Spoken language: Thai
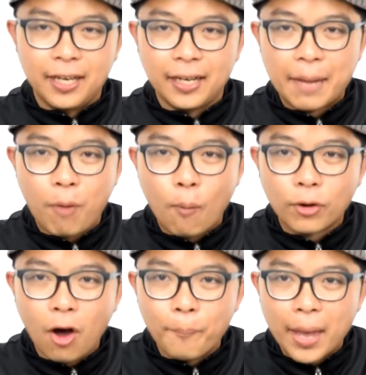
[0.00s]
นะครับ ผม
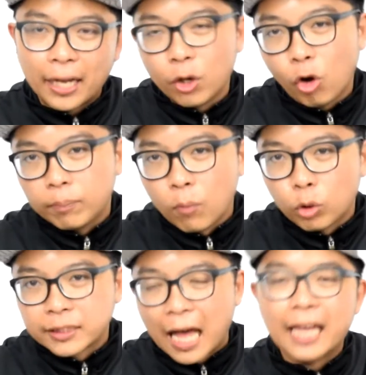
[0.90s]
ก็เป็นโน้ตบุ๊ก
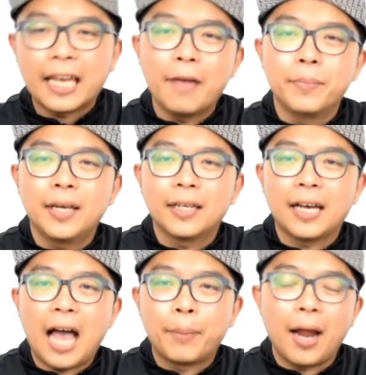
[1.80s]
สายเกมมิ่ง
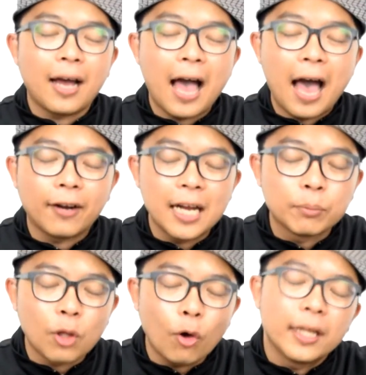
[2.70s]
นะครับ ราคาเริ่ม
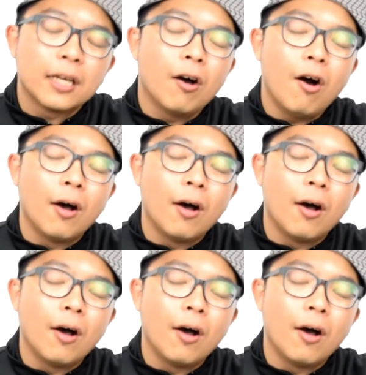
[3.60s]
ต้นนี่ก็